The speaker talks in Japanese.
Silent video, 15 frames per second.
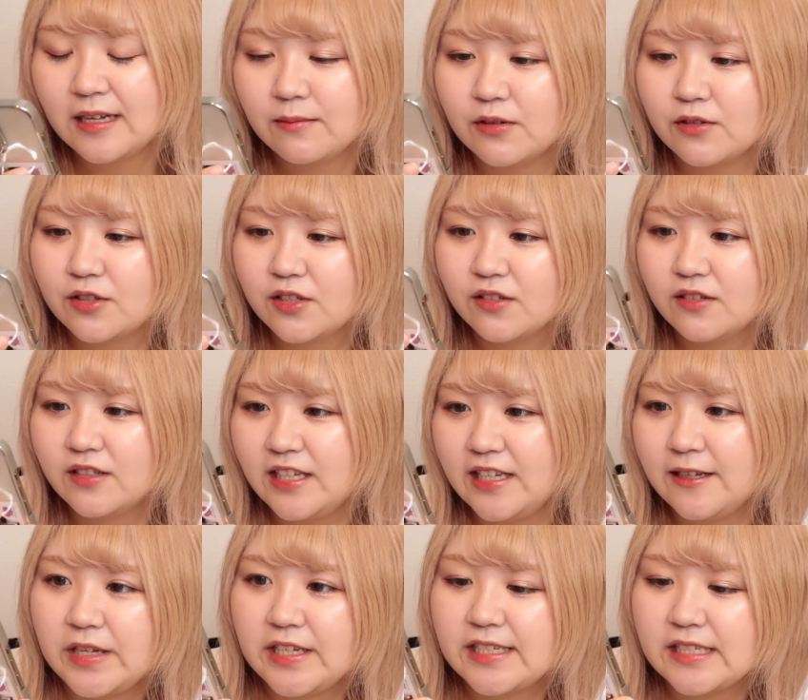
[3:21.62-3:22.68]
まあ、普通
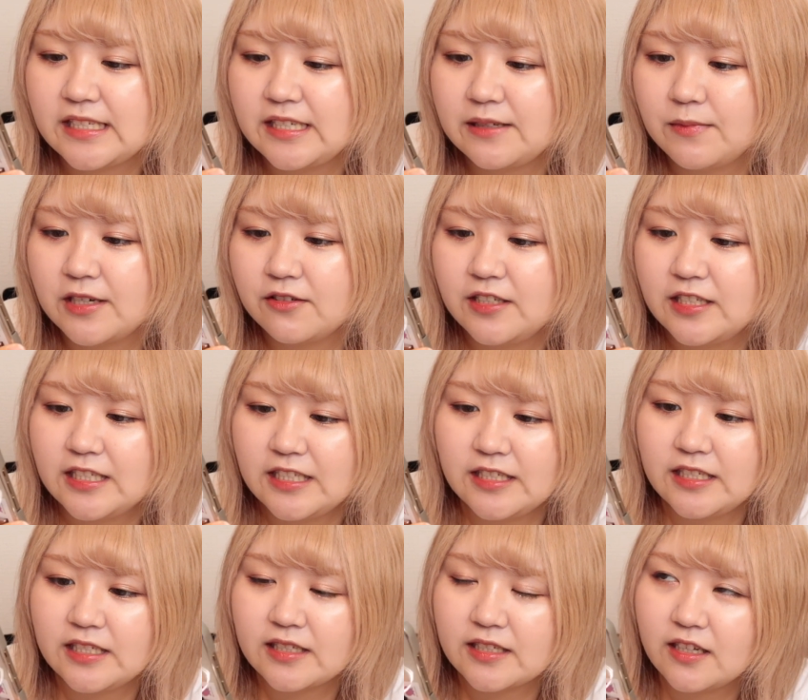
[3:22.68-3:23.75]
に1日丸1
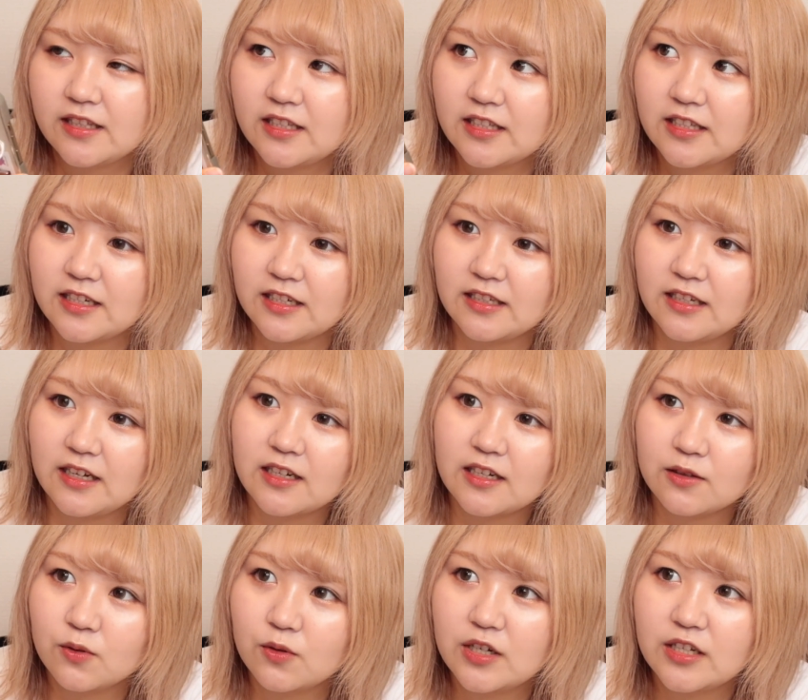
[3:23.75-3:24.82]
日使ってたらなん
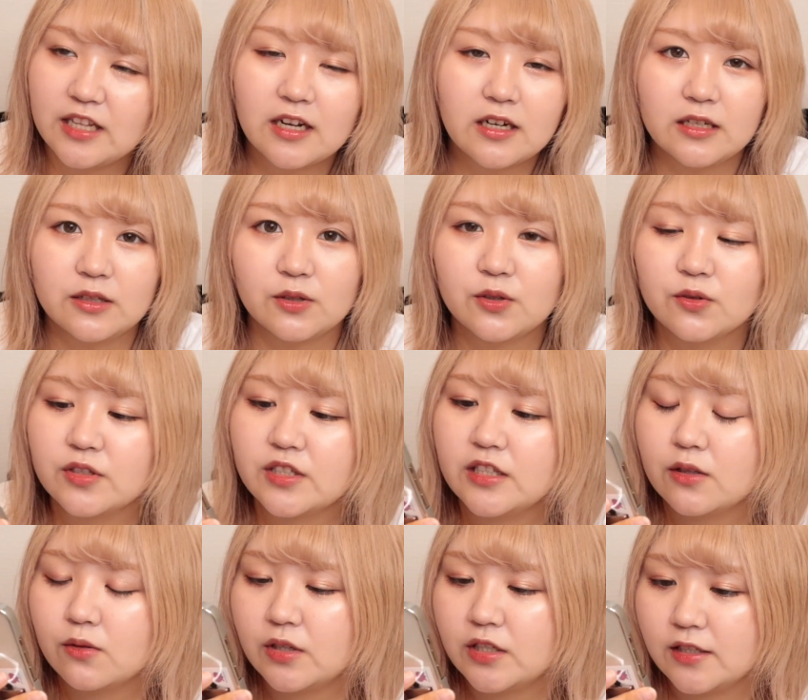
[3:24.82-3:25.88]
かの表紙
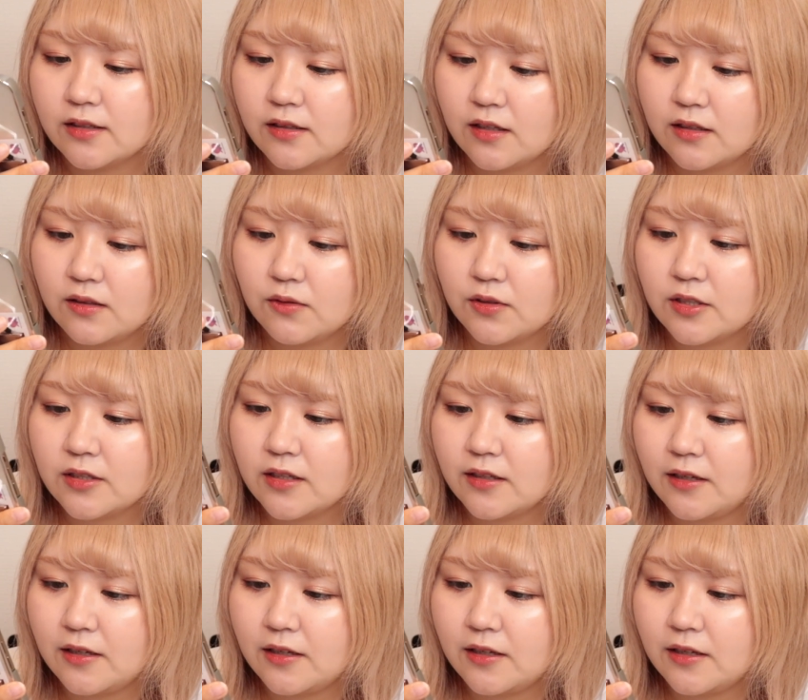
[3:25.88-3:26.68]
で取れちゃったって言われてた